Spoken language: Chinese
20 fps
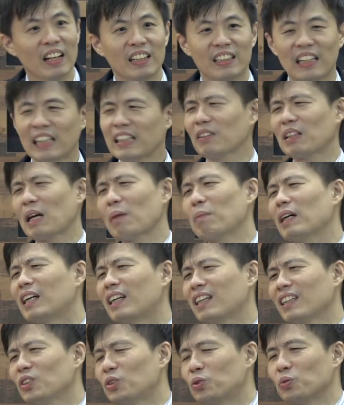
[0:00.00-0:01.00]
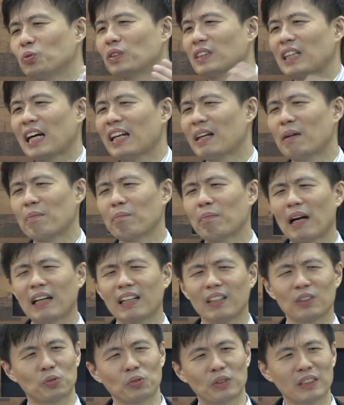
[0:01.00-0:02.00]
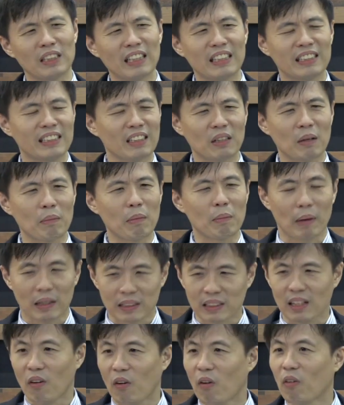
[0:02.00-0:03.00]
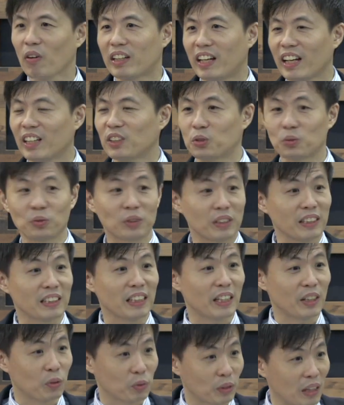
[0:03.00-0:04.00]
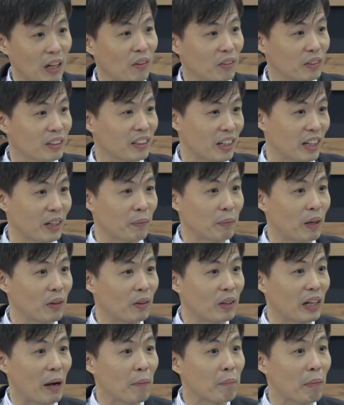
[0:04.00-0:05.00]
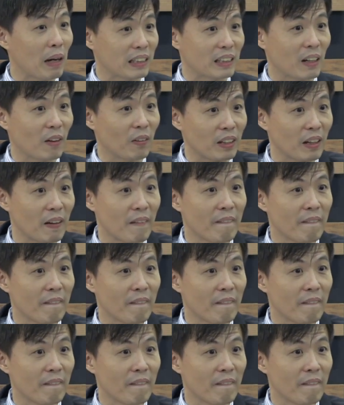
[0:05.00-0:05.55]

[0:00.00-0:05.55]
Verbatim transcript: 难道他们跟主三年半了？主现在叫他们买刀，OK？主现在有刀也可以吗？我两把刀。